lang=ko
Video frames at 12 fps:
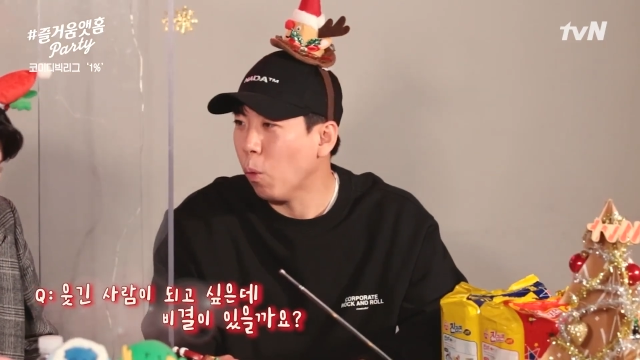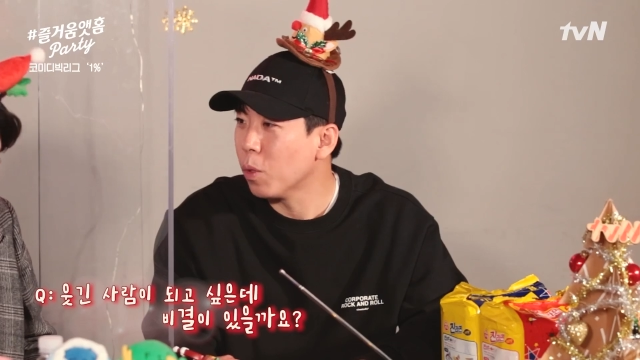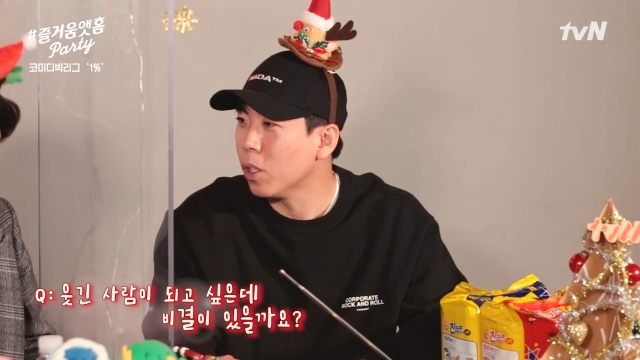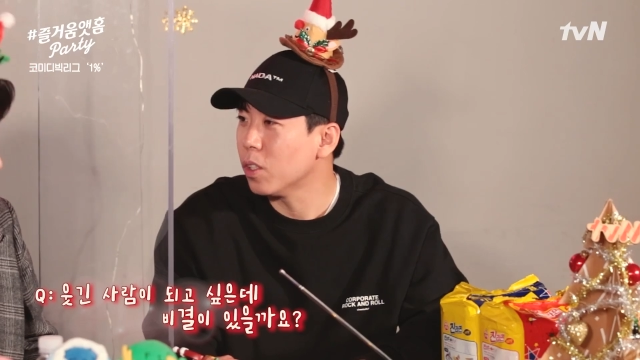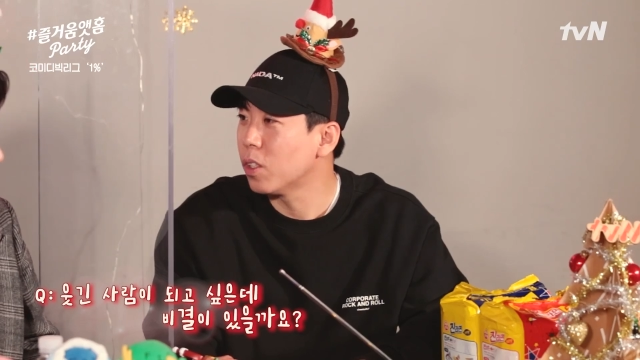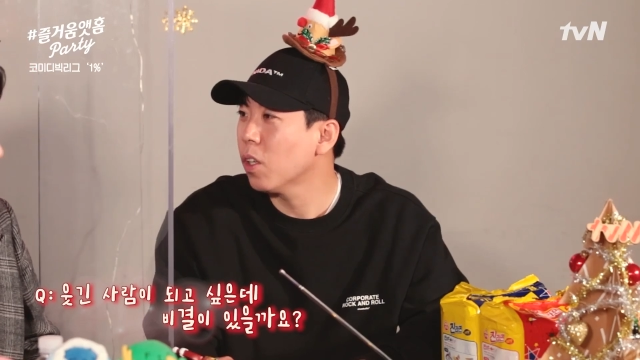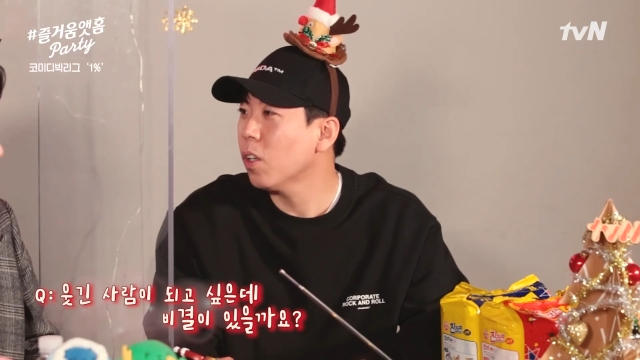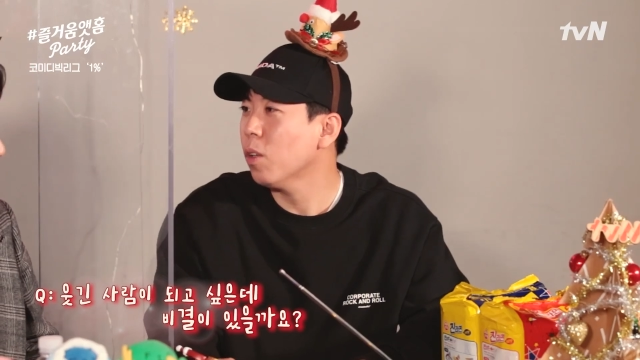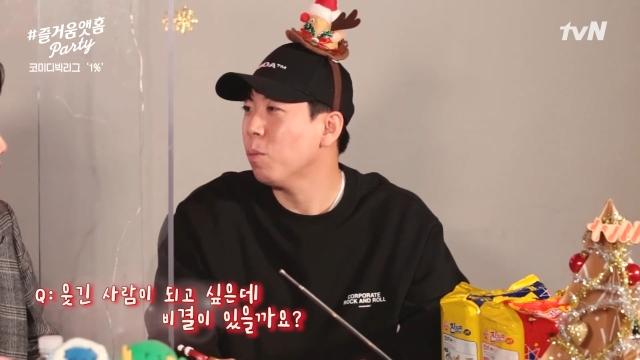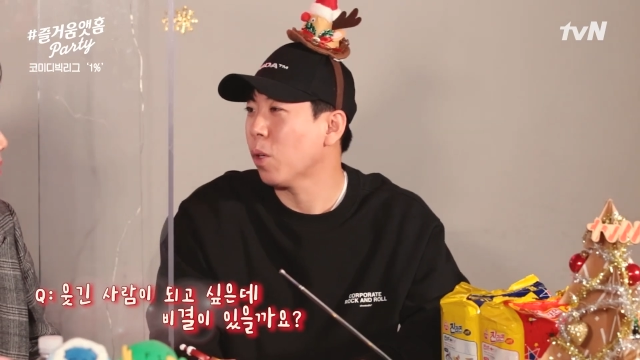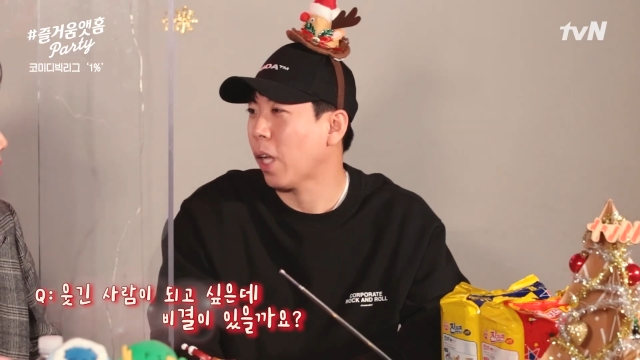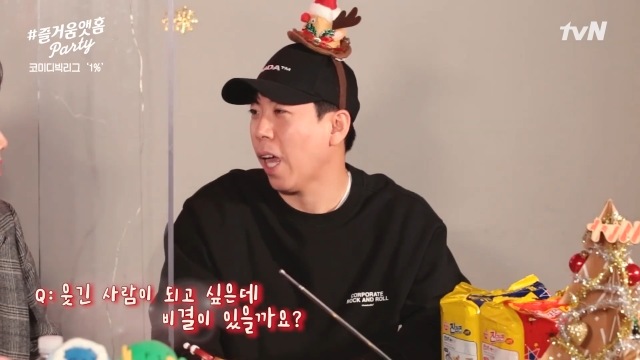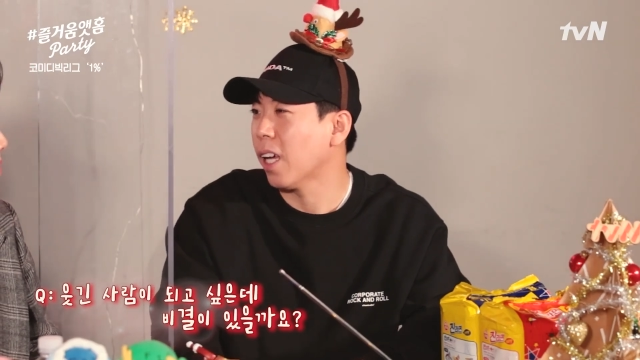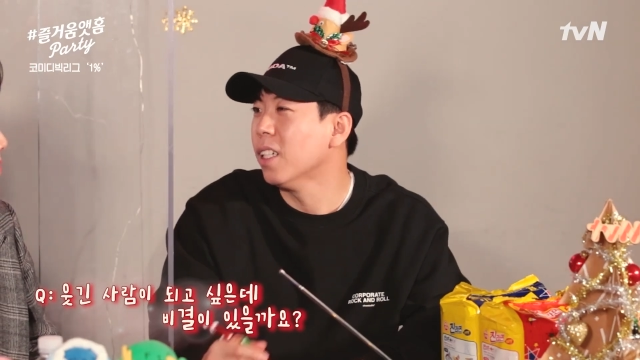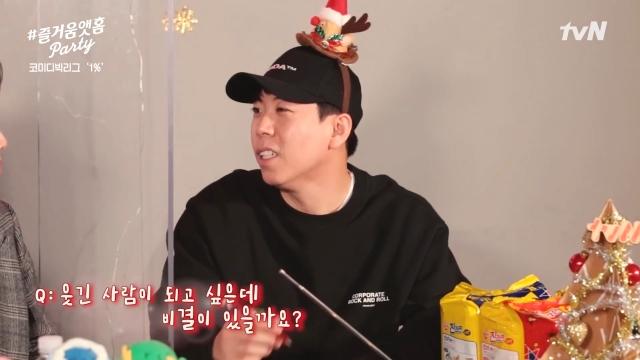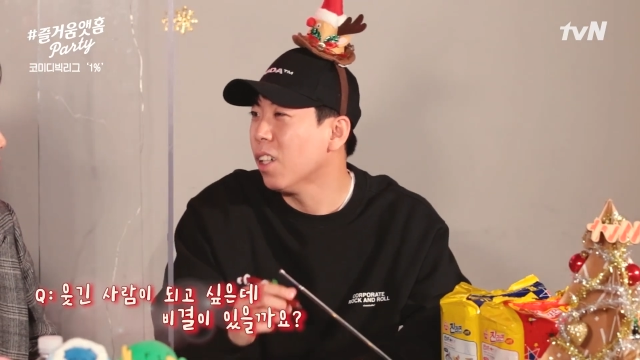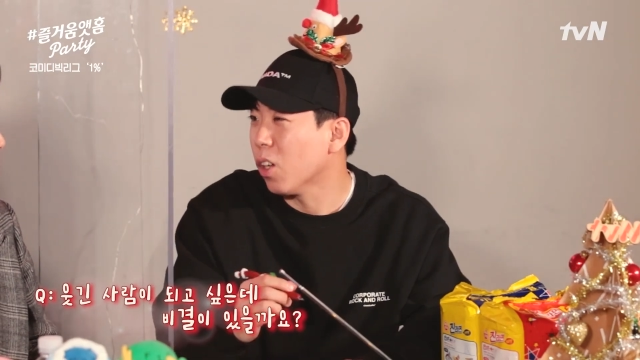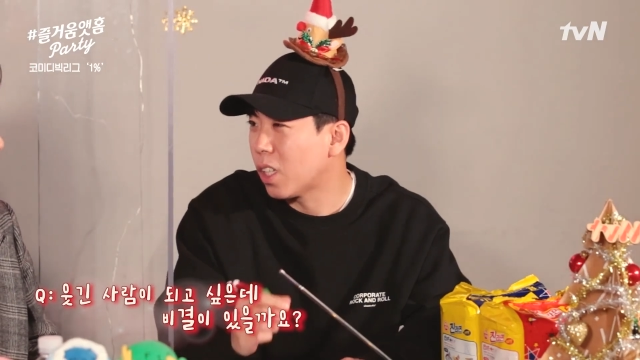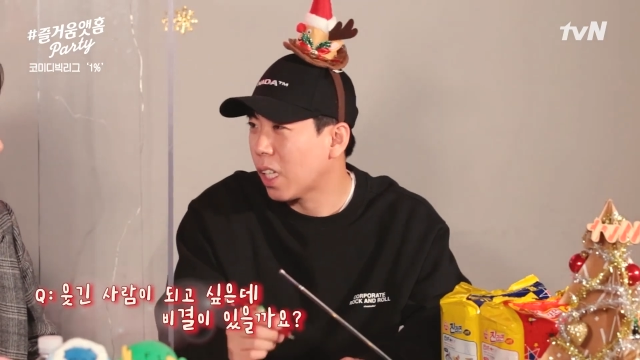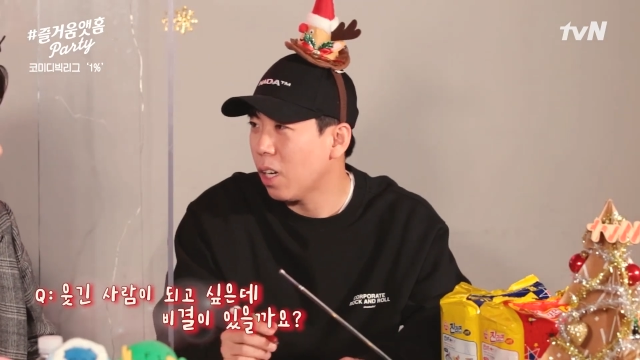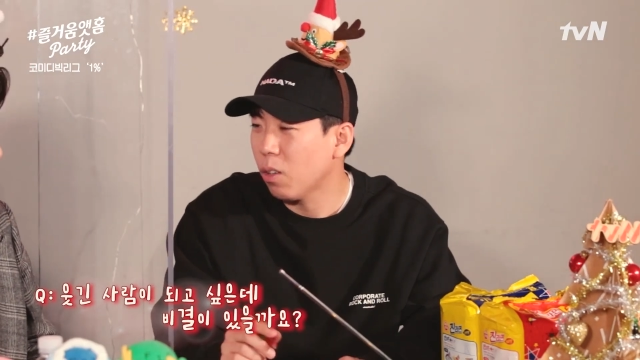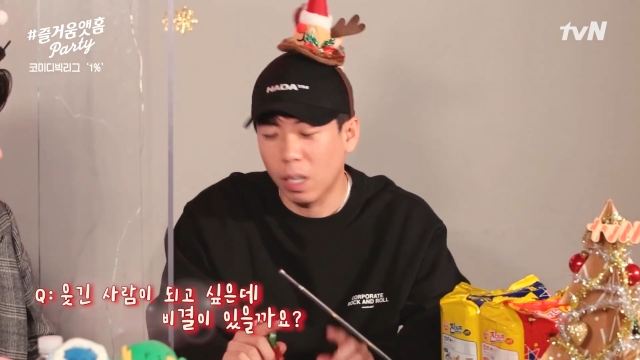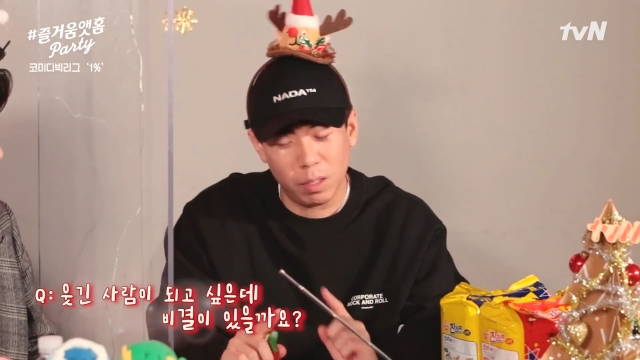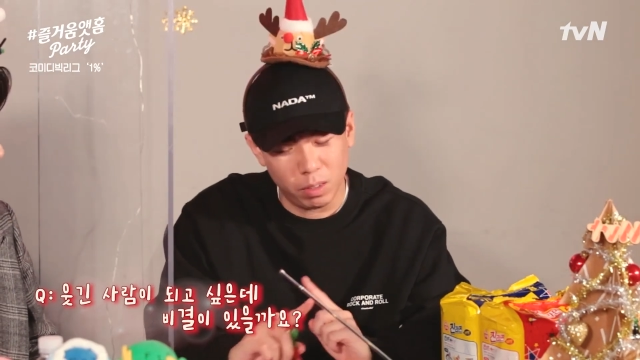보면서 뭐 개그를 어떻게
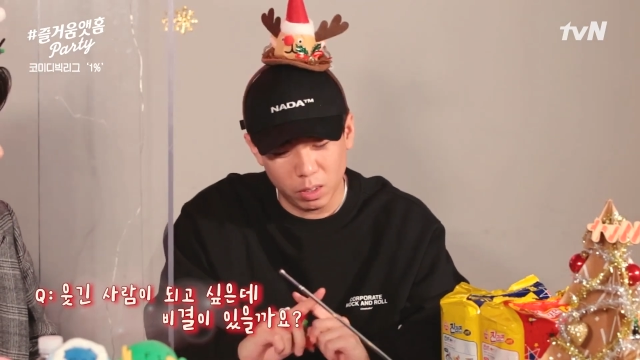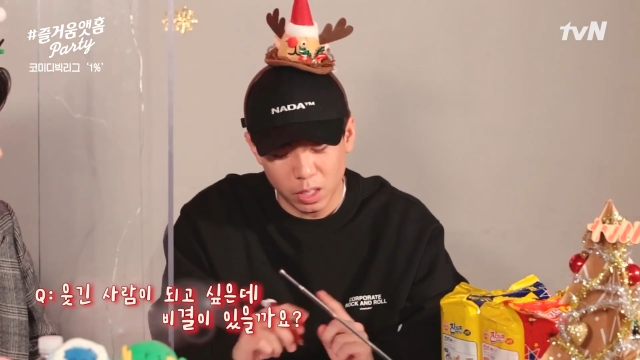하려고 하는 어.